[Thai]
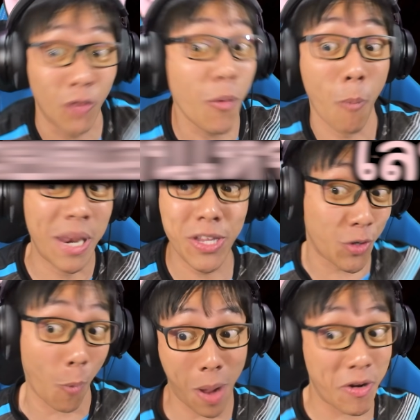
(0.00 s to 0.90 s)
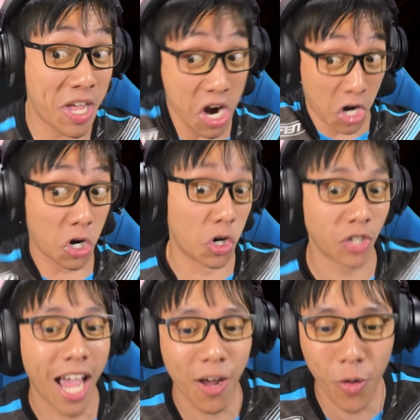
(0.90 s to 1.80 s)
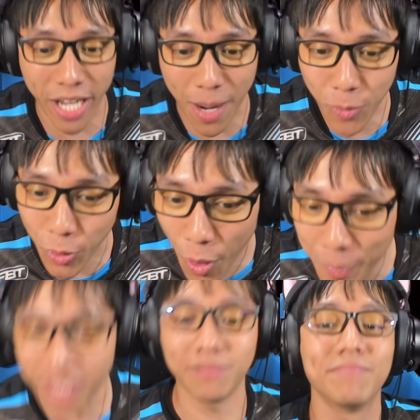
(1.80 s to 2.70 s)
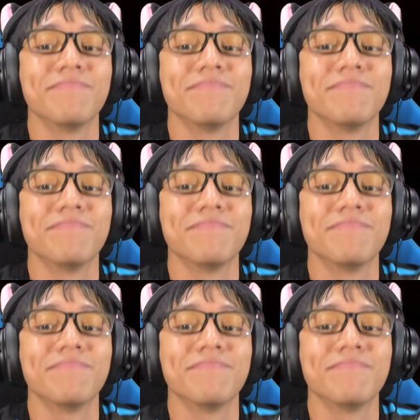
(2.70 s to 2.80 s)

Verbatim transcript: รู้แต่ว่าผมเล่นจบเอาดีเออนะฮะโอเคครับกดคอมเมนต์